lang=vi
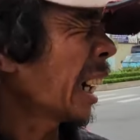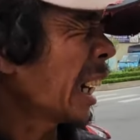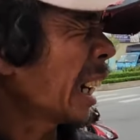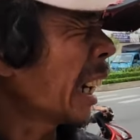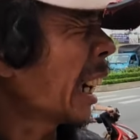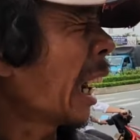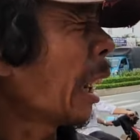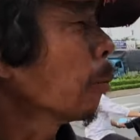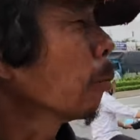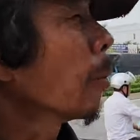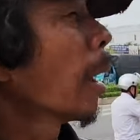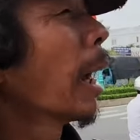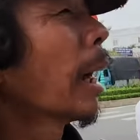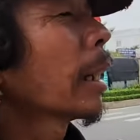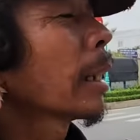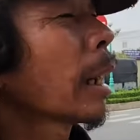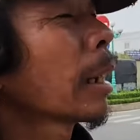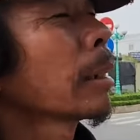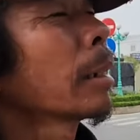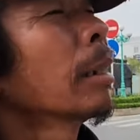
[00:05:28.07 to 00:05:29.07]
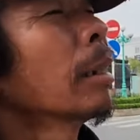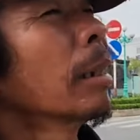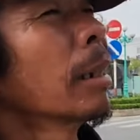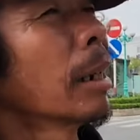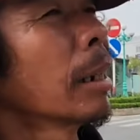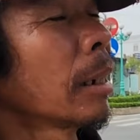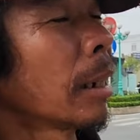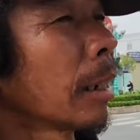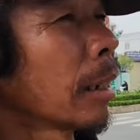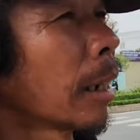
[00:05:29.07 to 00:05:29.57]
ông bà ngày xưa
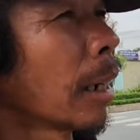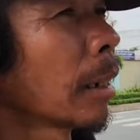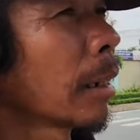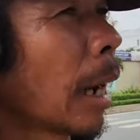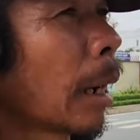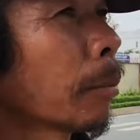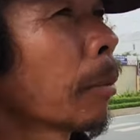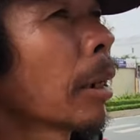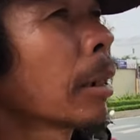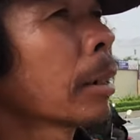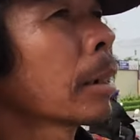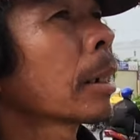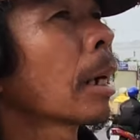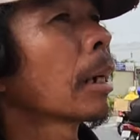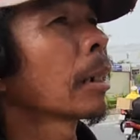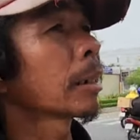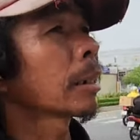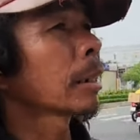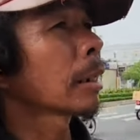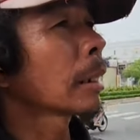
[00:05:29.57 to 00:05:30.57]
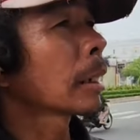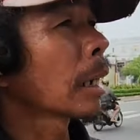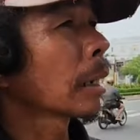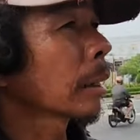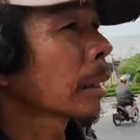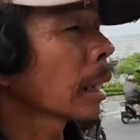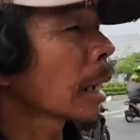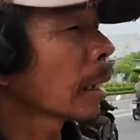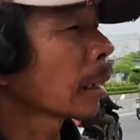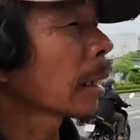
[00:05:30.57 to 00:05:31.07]
là, là làm
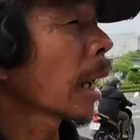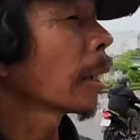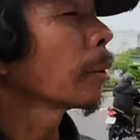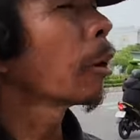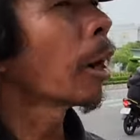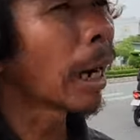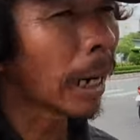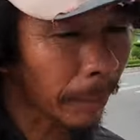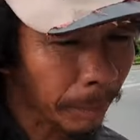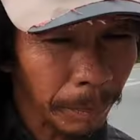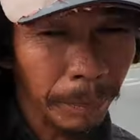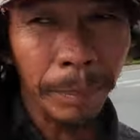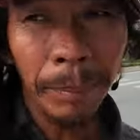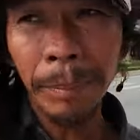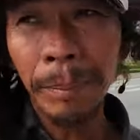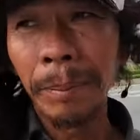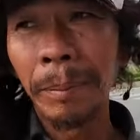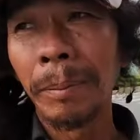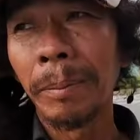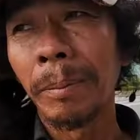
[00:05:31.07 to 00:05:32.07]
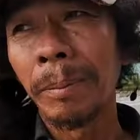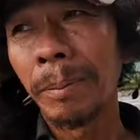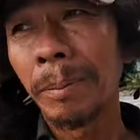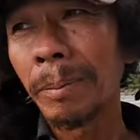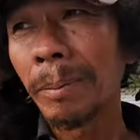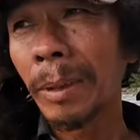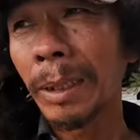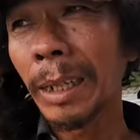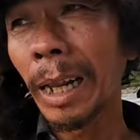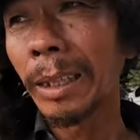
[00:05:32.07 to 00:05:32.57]
thầy pháp dạ
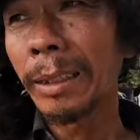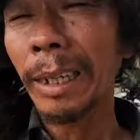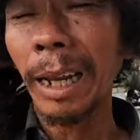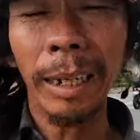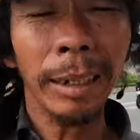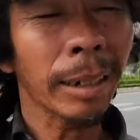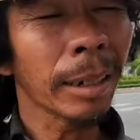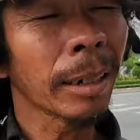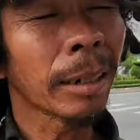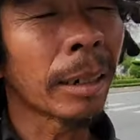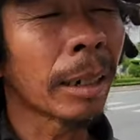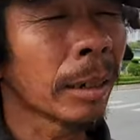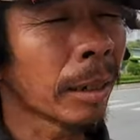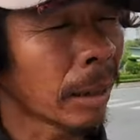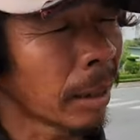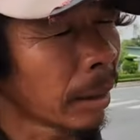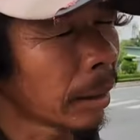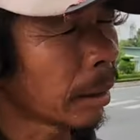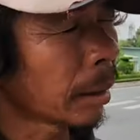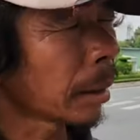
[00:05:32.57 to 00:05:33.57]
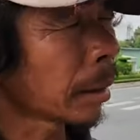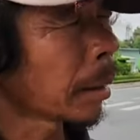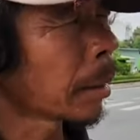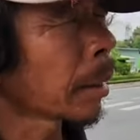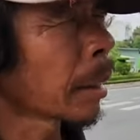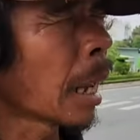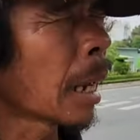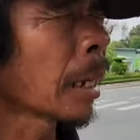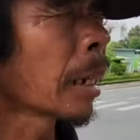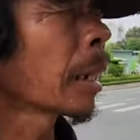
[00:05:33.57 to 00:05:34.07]
bây giờ chết đi đi,
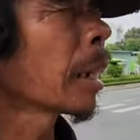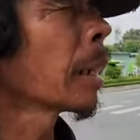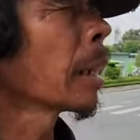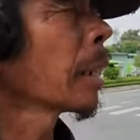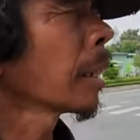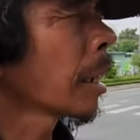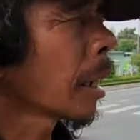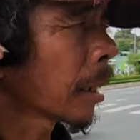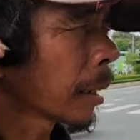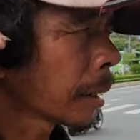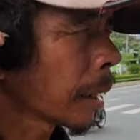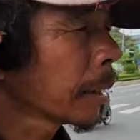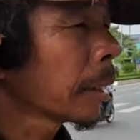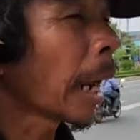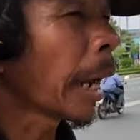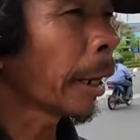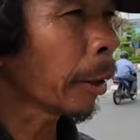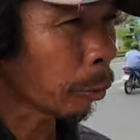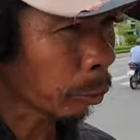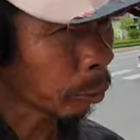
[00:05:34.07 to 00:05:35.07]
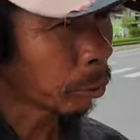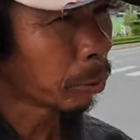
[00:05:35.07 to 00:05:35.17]
đi theo